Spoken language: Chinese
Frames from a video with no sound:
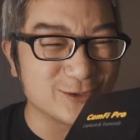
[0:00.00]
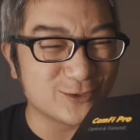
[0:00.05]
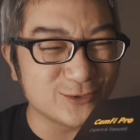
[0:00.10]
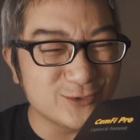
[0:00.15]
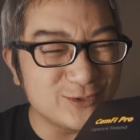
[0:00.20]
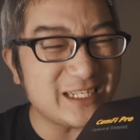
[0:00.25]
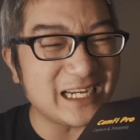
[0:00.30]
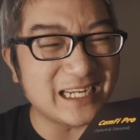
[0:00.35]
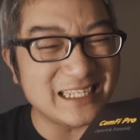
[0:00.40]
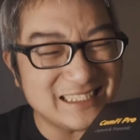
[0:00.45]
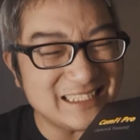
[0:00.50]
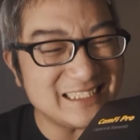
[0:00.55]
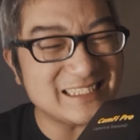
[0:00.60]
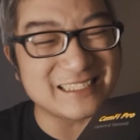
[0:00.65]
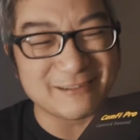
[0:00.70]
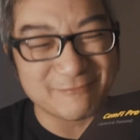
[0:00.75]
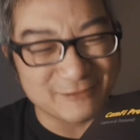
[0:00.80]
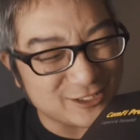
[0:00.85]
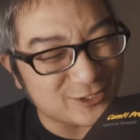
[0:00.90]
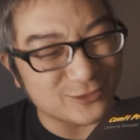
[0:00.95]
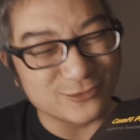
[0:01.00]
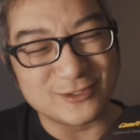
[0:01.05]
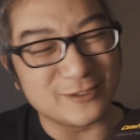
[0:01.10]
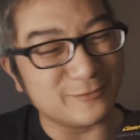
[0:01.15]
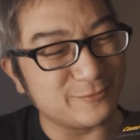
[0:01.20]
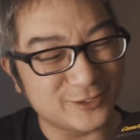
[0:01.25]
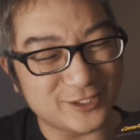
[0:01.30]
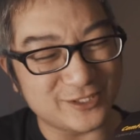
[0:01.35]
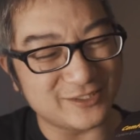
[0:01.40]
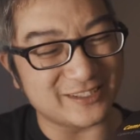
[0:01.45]
读起来一怎么读都
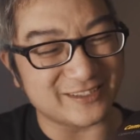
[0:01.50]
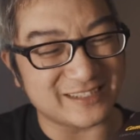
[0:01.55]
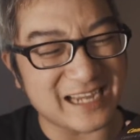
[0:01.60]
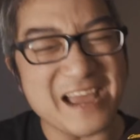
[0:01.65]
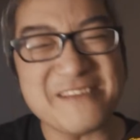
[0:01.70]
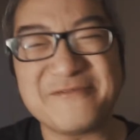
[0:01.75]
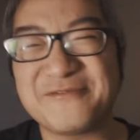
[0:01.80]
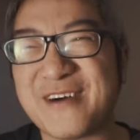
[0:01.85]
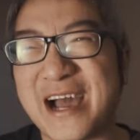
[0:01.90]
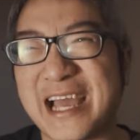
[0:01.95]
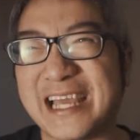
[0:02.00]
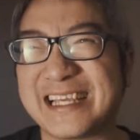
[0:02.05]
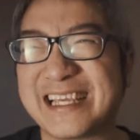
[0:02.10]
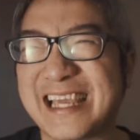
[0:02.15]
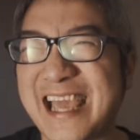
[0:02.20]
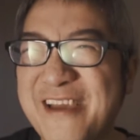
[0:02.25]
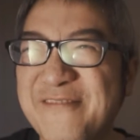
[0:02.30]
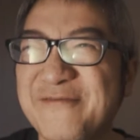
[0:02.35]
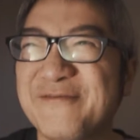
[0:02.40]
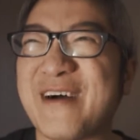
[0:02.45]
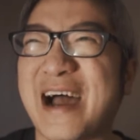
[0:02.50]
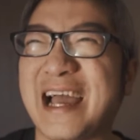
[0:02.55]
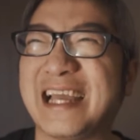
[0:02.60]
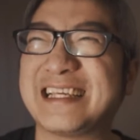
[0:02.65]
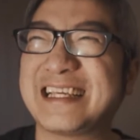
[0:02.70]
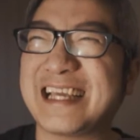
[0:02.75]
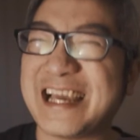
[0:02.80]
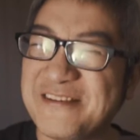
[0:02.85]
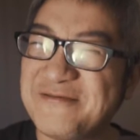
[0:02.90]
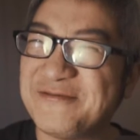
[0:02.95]
不顺口 ，CamFi CamFi
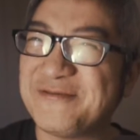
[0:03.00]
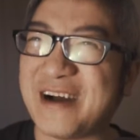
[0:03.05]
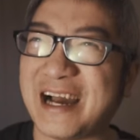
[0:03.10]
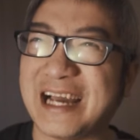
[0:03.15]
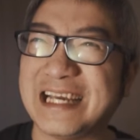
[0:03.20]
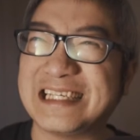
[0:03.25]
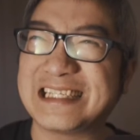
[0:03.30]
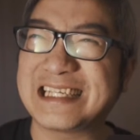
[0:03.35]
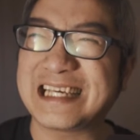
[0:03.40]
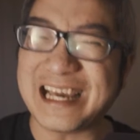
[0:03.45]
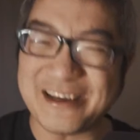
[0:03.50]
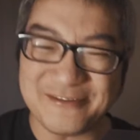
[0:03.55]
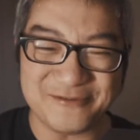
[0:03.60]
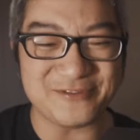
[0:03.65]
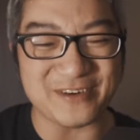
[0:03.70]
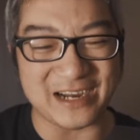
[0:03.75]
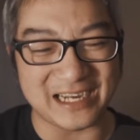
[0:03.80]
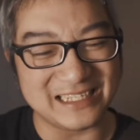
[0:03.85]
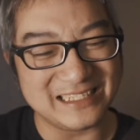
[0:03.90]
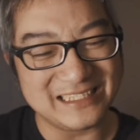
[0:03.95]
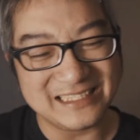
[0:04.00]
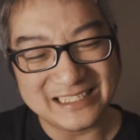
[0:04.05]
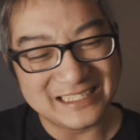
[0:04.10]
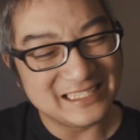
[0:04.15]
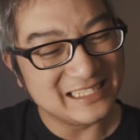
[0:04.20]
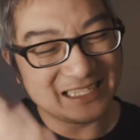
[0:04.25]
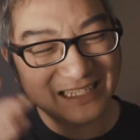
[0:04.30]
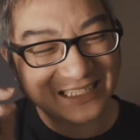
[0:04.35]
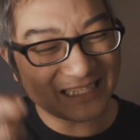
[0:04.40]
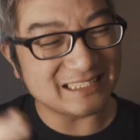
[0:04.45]
CamFi CamFi，
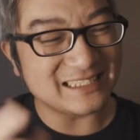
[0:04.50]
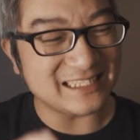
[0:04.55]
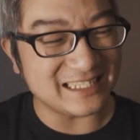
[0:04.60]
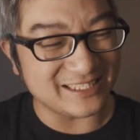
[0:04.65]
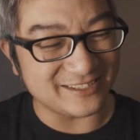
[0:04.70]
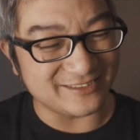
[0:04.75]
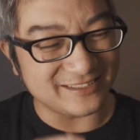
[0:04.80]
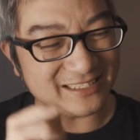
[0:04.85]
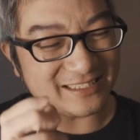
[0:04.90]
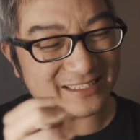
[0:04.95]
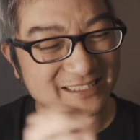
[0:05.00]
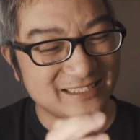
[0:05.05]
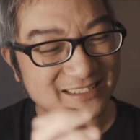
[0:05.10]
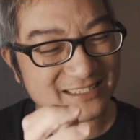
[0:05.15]
但是很有意思。